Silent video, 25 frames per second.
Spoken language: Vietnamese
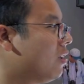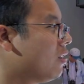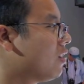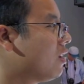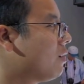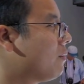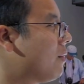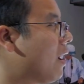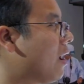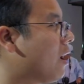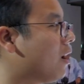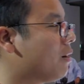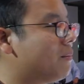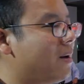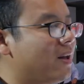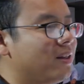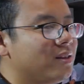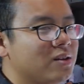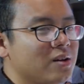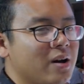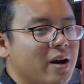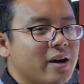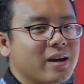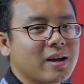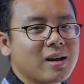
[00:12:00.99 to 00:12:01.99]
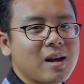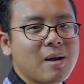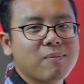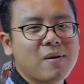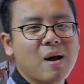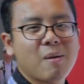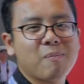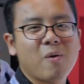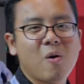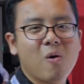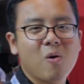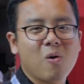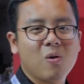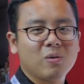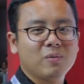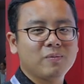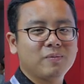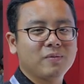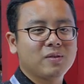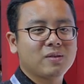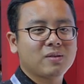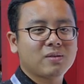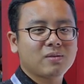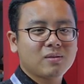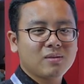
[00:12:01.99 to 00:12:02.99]
nhưng mà bên dưới cái nắp capo
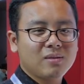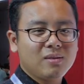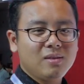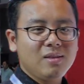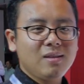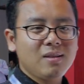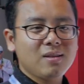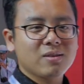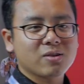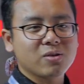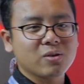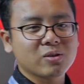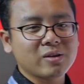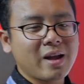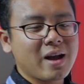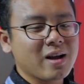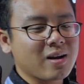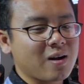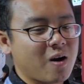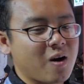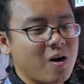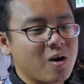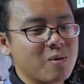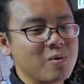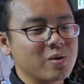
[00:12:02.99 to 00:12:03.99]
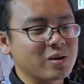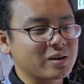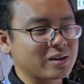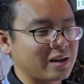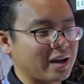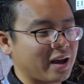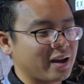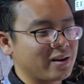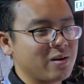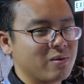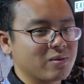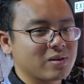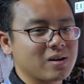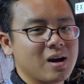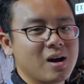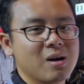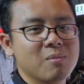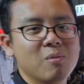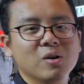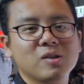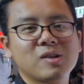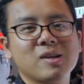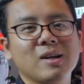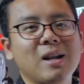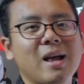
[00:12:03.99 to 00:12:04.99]
chúng ta có một cái động cơ
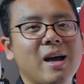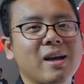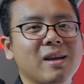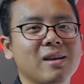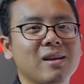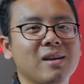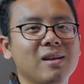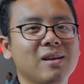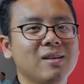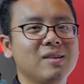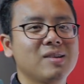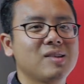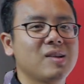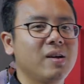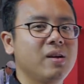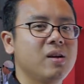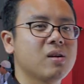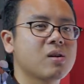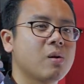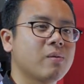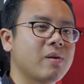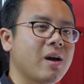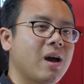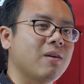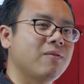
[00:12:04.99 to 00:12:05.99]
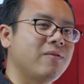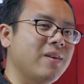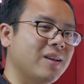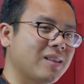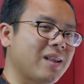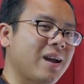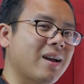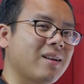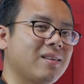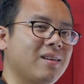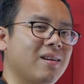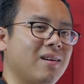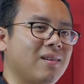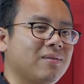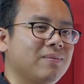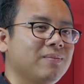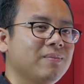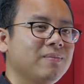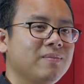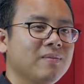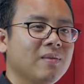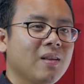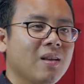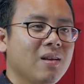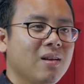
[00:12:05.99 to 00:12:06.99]
bốn xi lanh sở hữu công nghệ VTEC nha
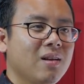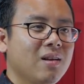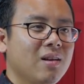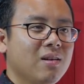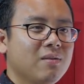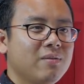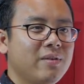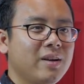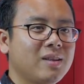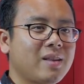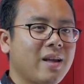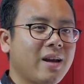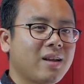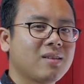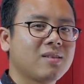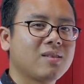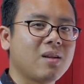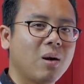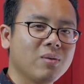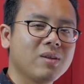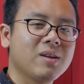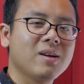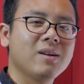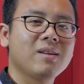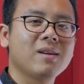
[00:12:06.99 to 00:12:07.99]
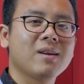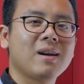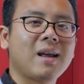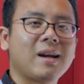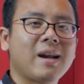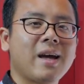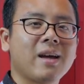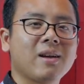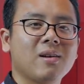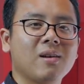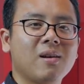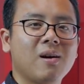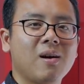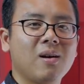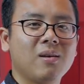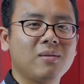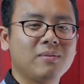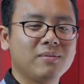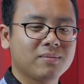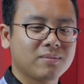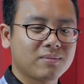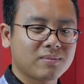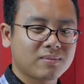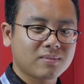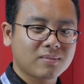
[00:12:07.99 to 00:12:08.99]
VTEC giống như những đàn anh của nó
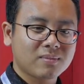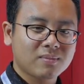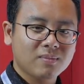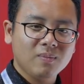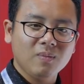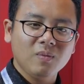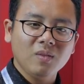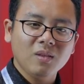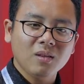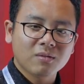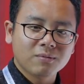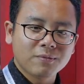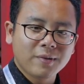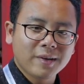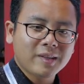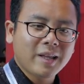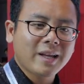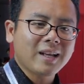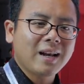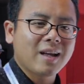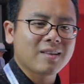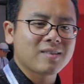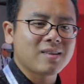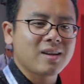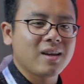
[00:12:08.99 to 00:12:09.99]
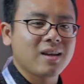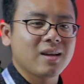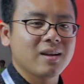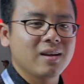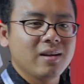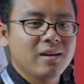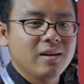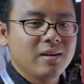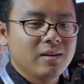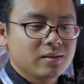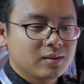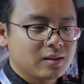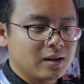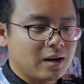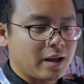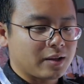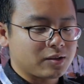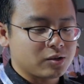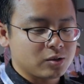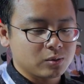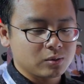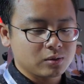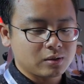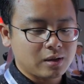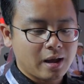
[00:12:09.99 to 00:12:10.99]
VTEC là gì? Tức là
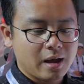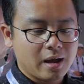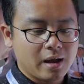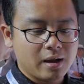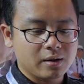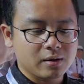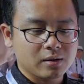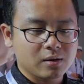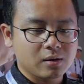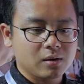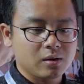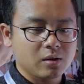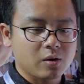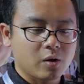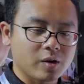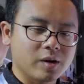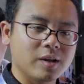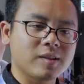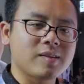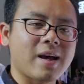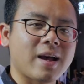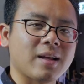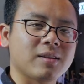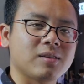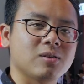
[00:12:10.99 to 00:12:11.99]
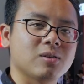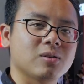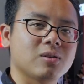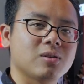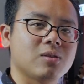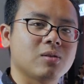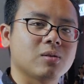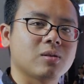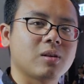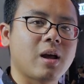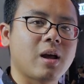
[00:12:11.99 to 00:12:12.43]
chúng ta nói đơn giản chúng